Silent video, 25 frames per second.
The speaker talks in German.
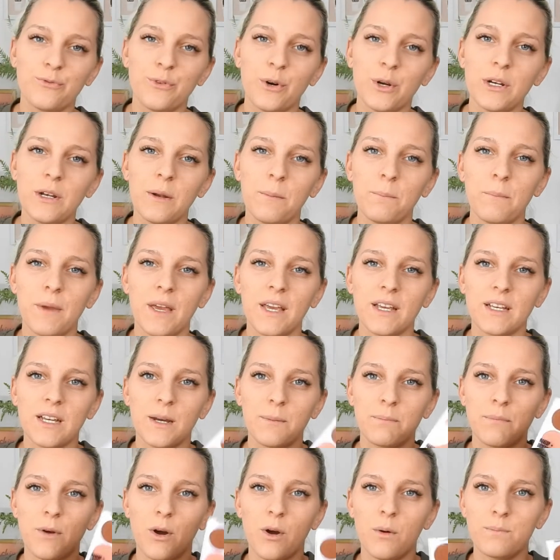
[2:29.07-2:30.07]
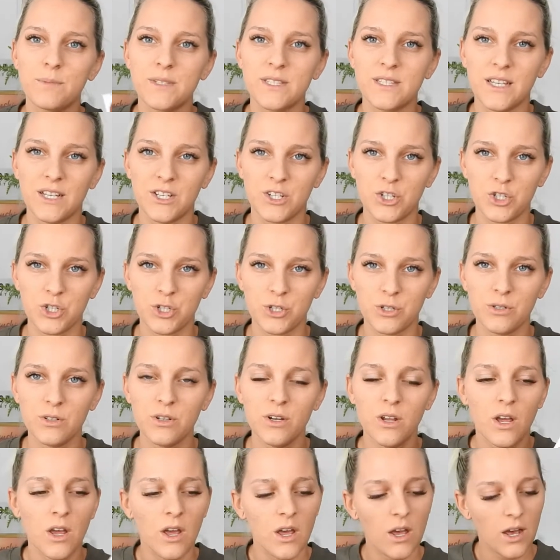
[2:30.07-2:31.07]
von Make-up
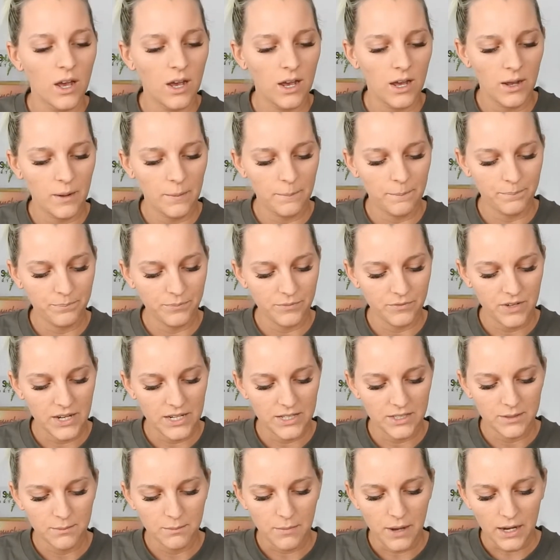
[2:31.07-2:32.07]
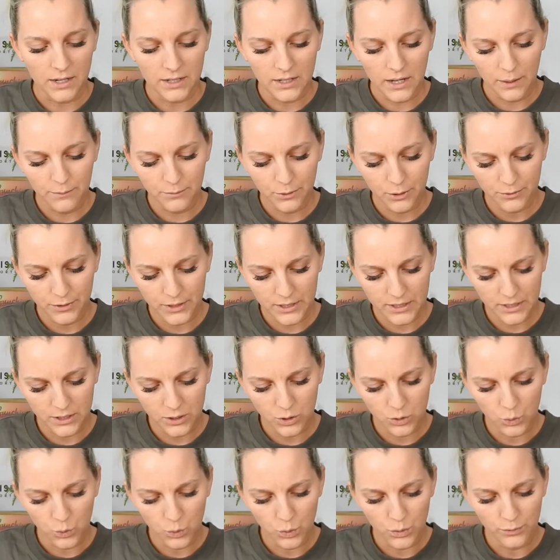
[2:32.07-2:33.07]
Obsession, ähm, weil ich die Marke einfach wirklich
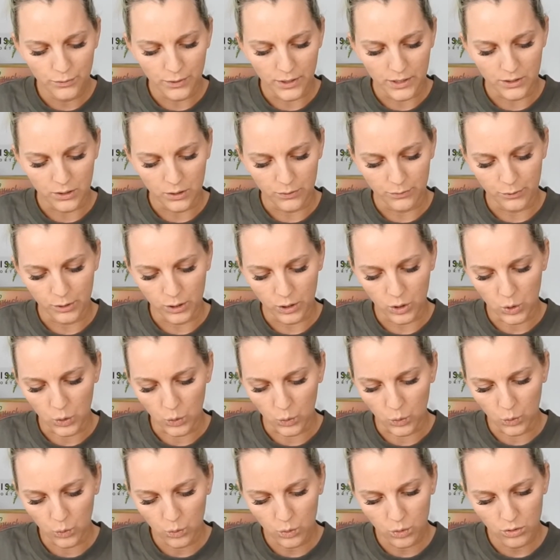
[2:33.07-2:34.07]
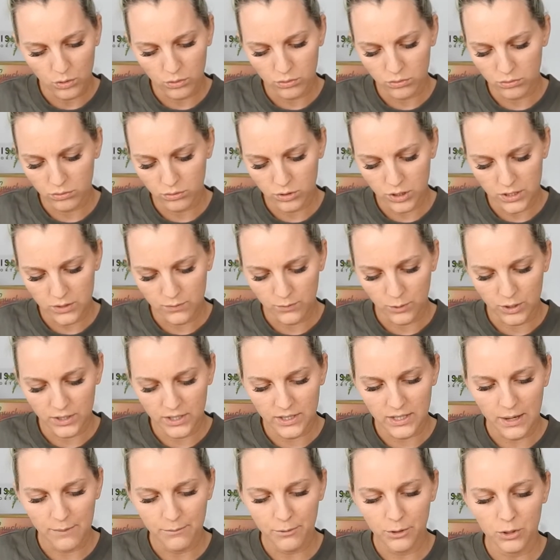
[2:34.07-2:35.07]
cool fand auf der Glow. Und jetzt wollte
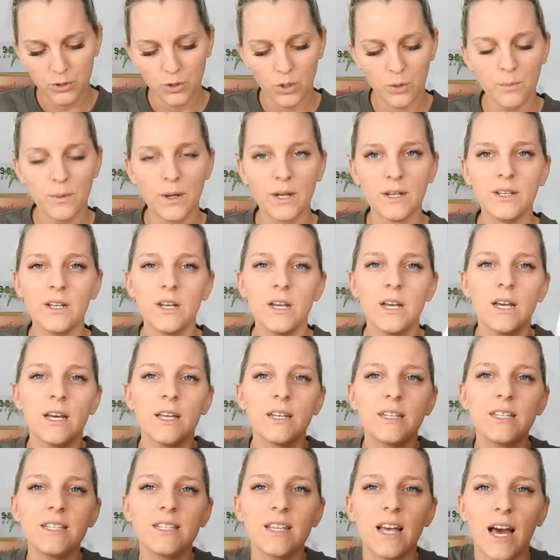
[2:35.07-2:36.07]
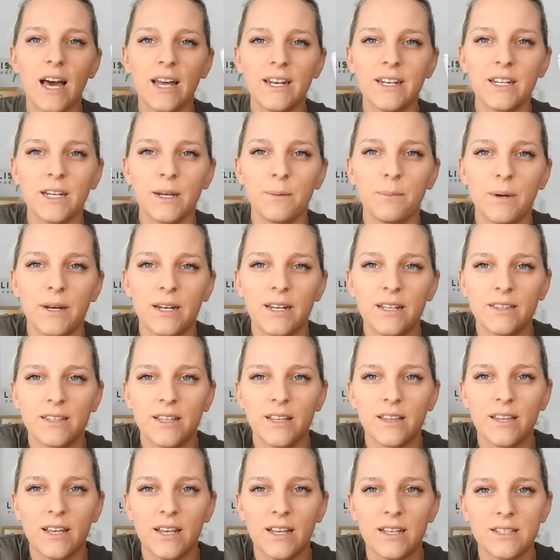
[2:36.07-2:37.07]
ich einfach nochmal diese andere
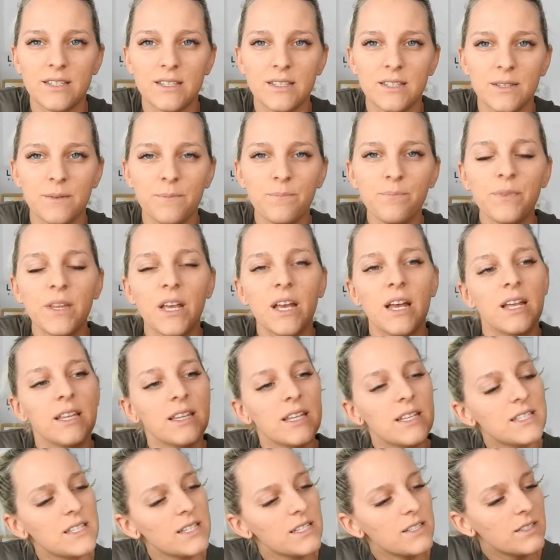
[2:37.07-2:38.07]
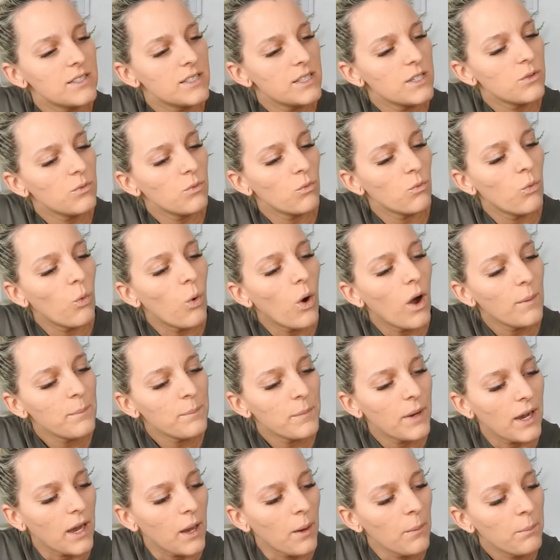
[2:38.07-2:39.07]
Palette testen. Das ist die
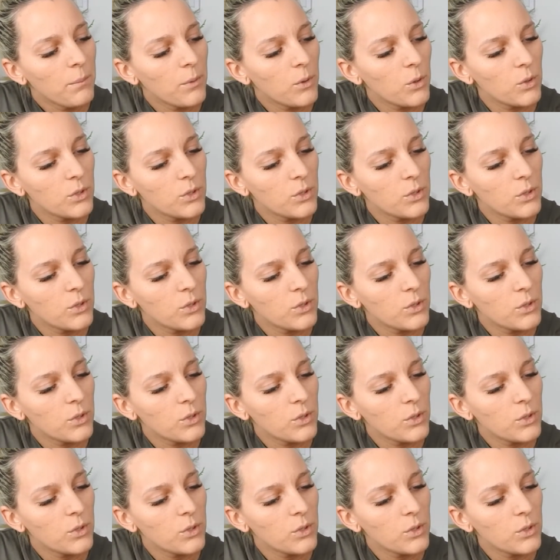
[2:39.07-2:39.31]
Warm Up